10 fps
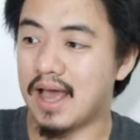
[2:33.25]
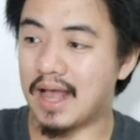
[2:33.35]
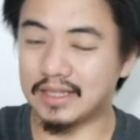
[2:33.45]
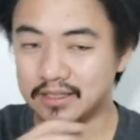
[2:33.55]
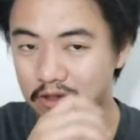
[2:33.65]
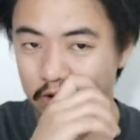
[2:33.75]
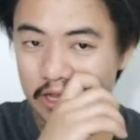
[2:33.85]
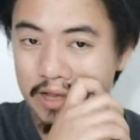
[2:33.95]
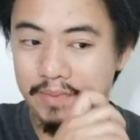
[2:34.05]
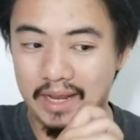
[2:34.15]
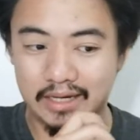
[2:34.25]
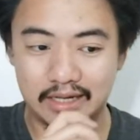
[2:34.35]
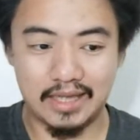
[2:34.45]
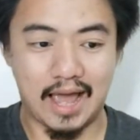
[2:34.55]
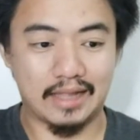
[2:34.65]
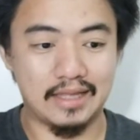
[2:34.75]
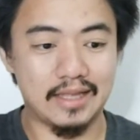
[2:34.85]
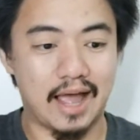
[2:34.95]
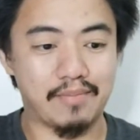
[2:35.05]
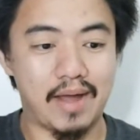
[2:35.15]
อันที่ 2 นี่ก็เป็นอีกหนึ่งอย่างที่
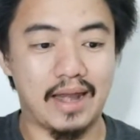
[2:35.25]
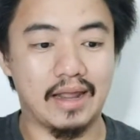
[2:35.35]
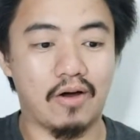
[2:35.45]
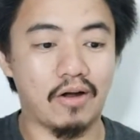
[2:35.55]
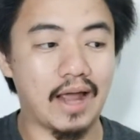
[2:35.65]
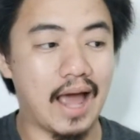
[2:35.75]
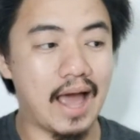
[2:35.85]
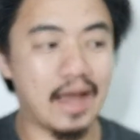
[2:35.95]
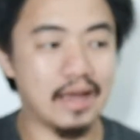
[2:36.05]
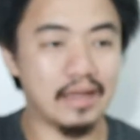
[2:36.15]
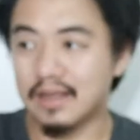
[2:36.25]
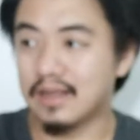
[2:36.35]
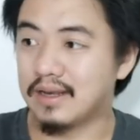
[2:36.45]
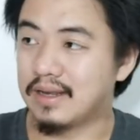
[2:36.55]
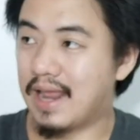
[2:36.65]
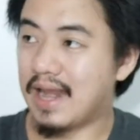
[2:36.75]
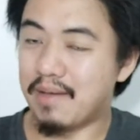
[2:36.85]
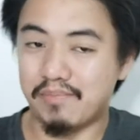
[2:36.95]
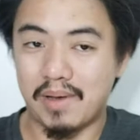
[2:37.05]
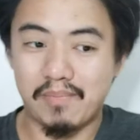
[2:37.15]
ทางแบรนด์เนี่ยค่อนข้างแนะ
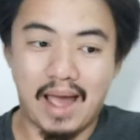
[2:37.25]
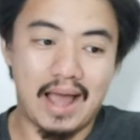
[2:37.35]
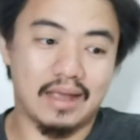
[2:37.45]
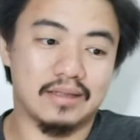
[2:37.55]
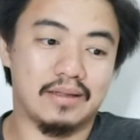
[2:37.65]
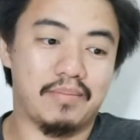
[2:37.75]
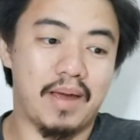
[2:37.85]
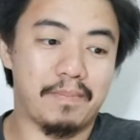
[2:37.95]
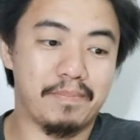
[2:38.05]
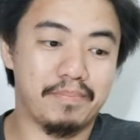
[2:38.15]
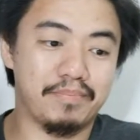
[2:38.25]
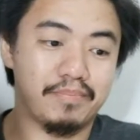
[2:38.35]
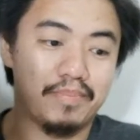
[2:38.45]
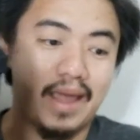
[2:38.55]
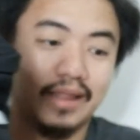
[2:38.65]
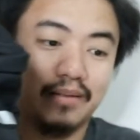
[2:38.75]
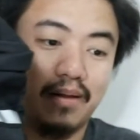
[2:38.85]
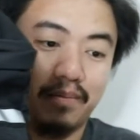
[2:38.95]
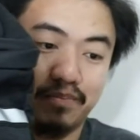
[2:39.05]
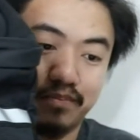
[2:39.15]
นำมากๆสำหรับเป้สำหรับ